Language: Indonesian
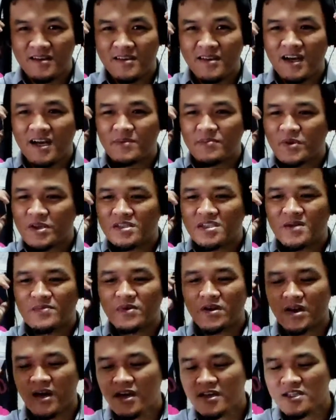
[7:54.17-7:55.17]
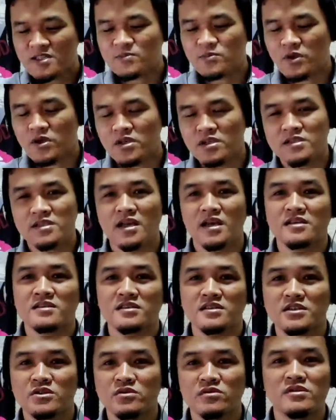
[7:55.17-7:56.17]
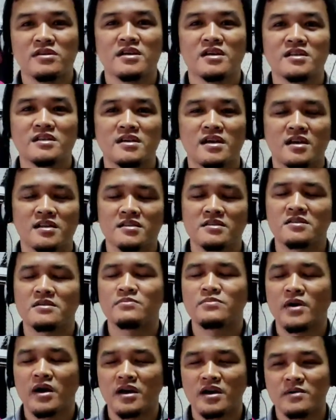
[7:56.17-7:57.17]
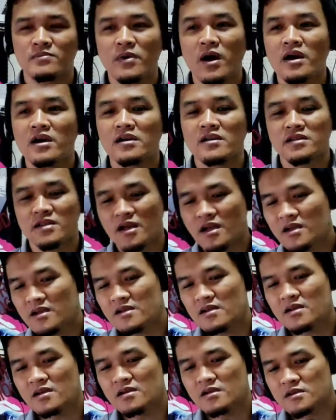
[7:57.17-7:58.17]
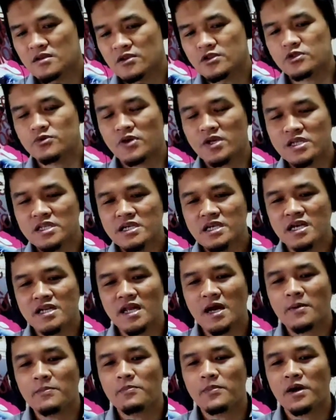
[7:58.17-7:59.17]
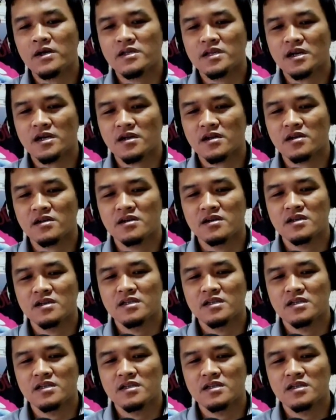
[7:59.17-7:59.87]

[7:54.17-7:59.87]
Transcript: yang bisa mengeksploitasi dunia dengan sebaik-baiknya sesuai dengan apa yang